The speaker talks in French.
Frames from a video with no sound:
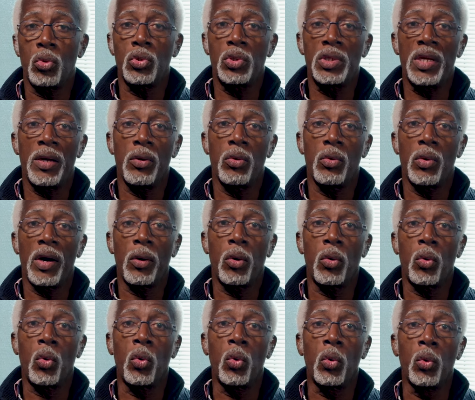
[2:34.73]
Rotailleux a
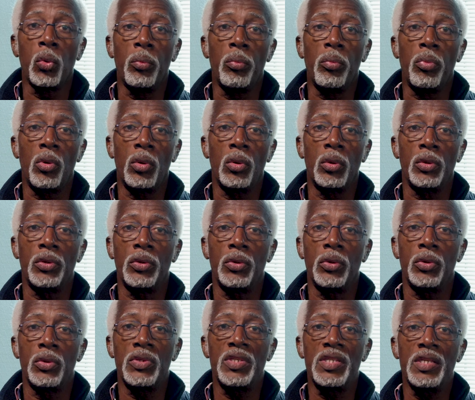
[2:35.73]
cru bon
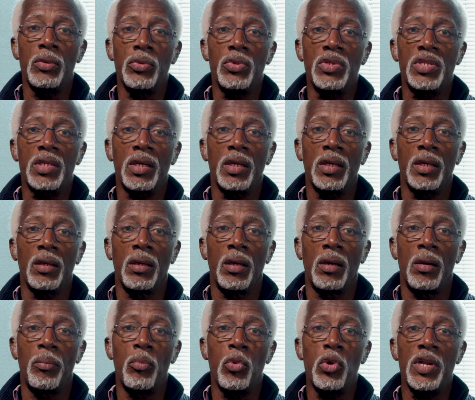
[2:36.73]
de s'illustrer
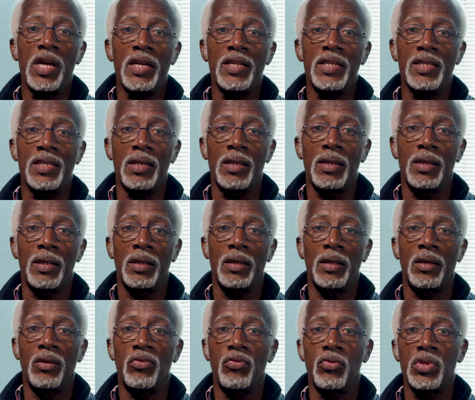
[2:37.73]
en menaçant,
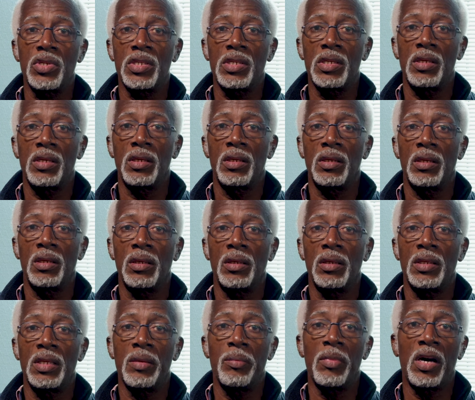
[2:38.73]
en
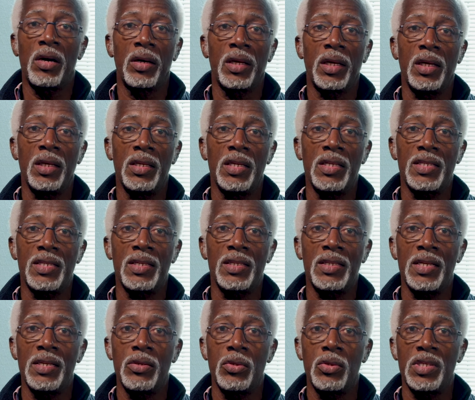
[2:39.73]
faisant débarquer des
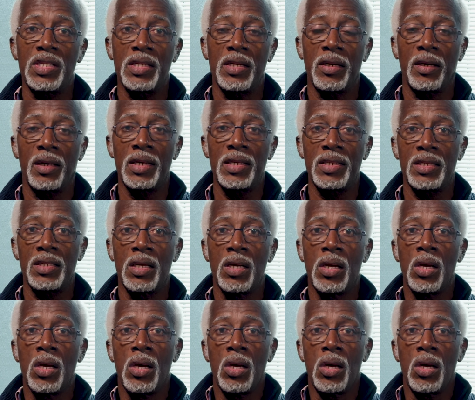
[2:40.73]
centaines de CRS.